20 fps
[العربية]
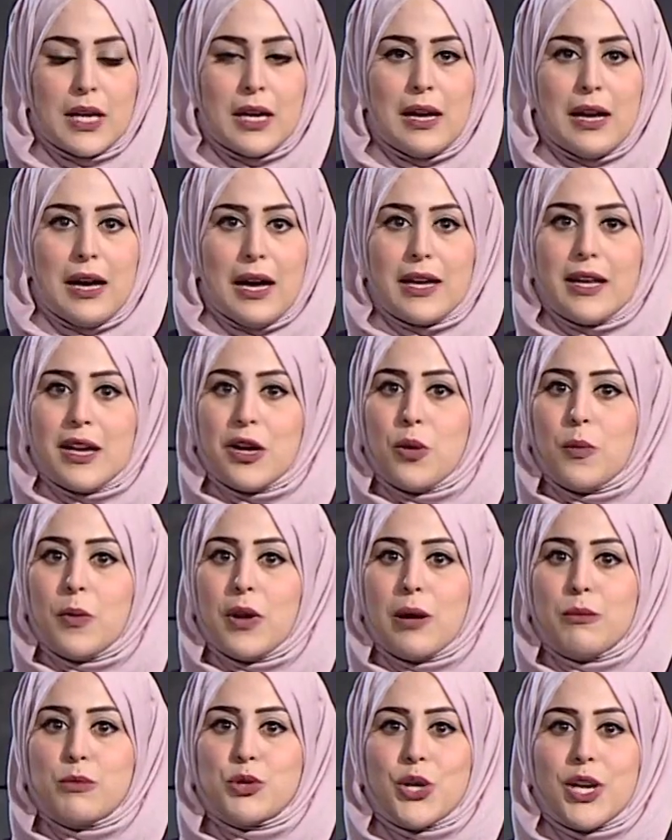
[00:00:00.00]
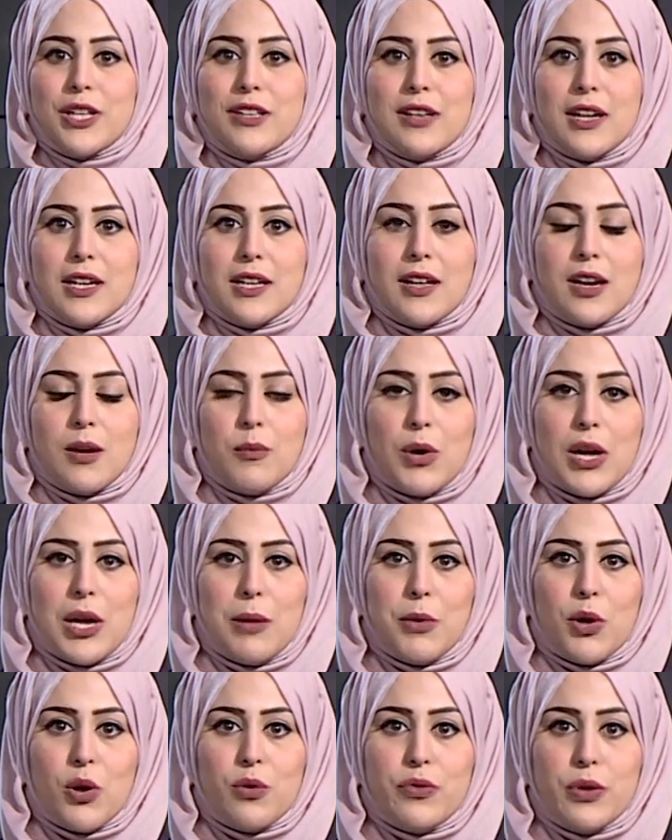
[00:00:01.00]
حياكم الله مشاهدينا الكرام واهلا
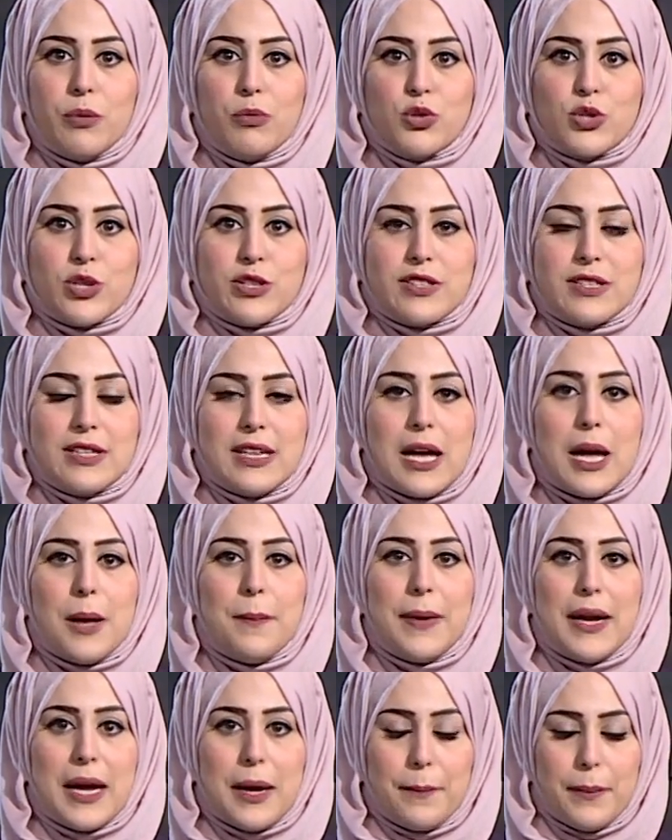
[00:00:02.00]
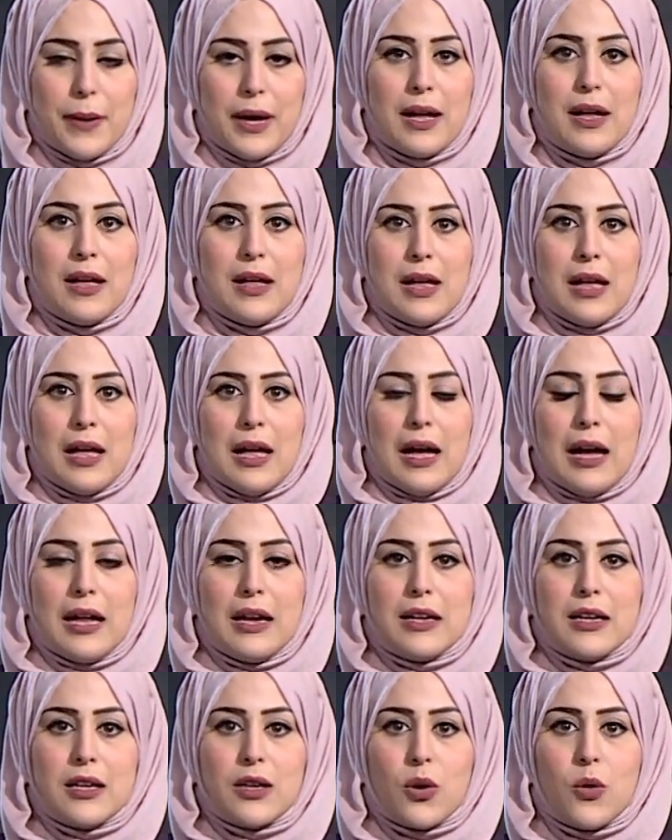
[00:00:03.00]
بكم في موجز لاهم الانباء.
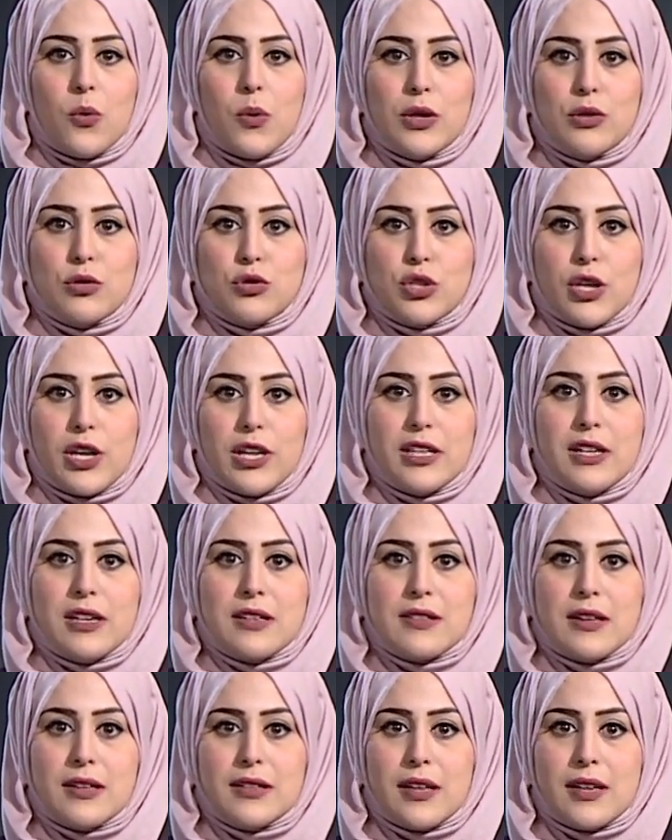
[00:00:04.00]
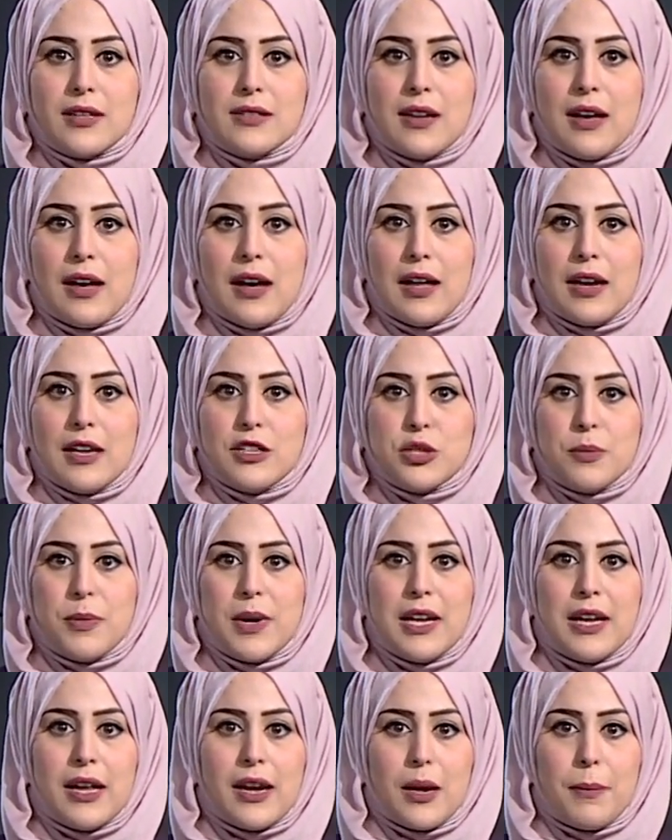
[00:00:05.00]
اعلنت قوات الشرعيه سيطرتها على
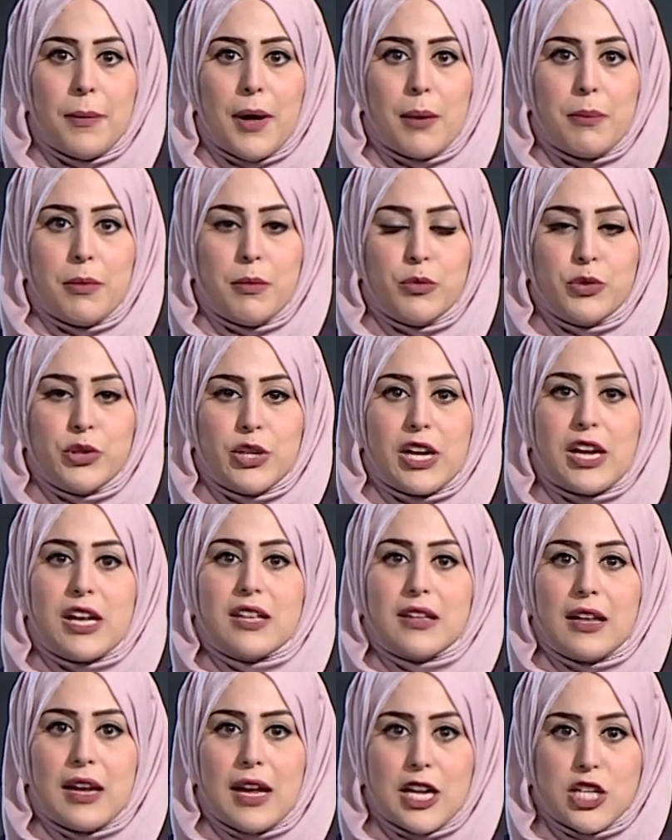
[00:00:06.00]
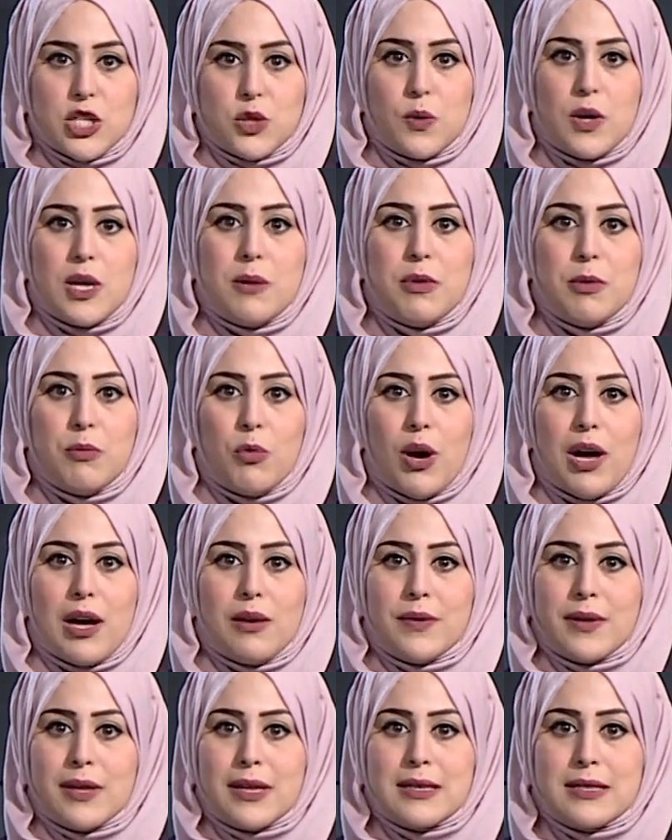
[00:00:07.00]
جبال الربعه بمديريه الحشوه
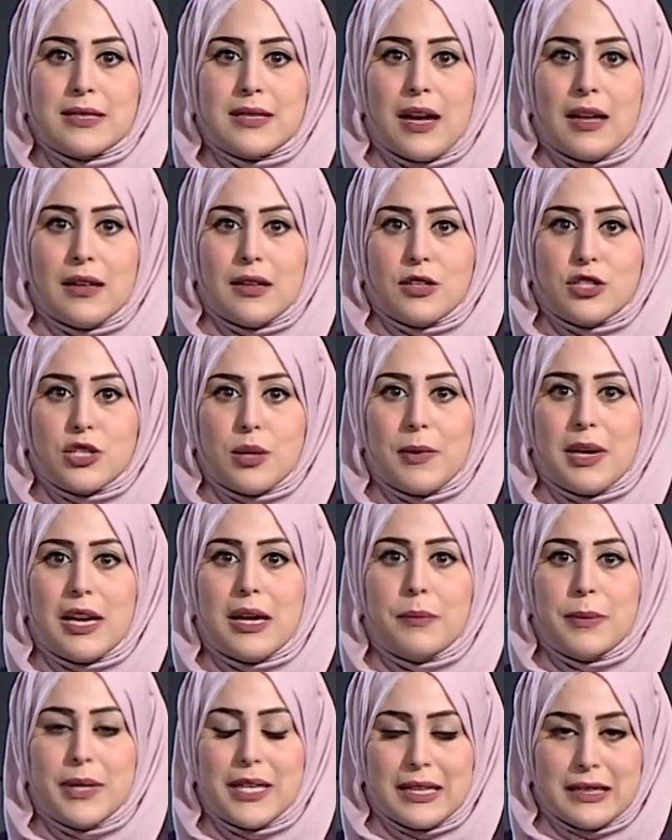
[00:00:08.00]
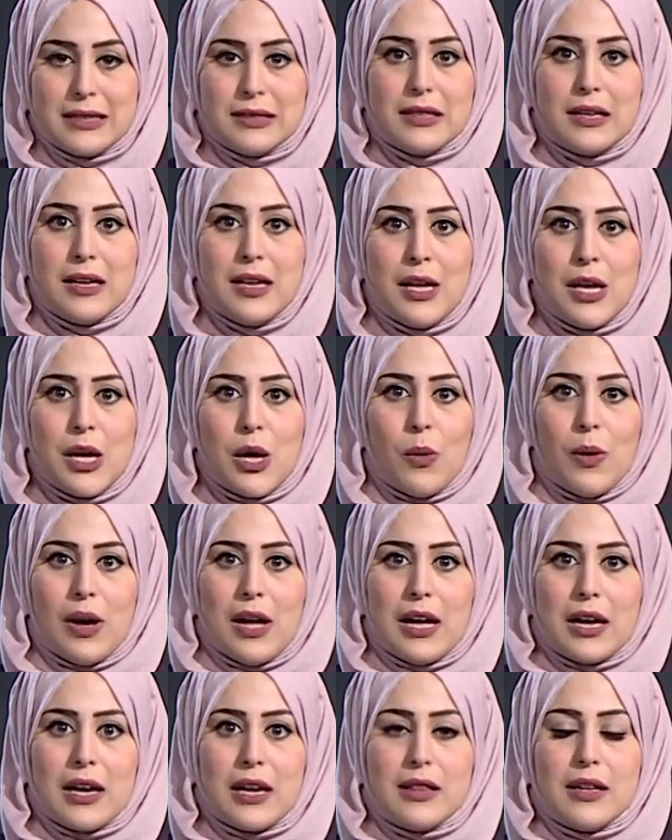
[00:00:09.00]
بمحافظه صعده شمال البلاد، واكد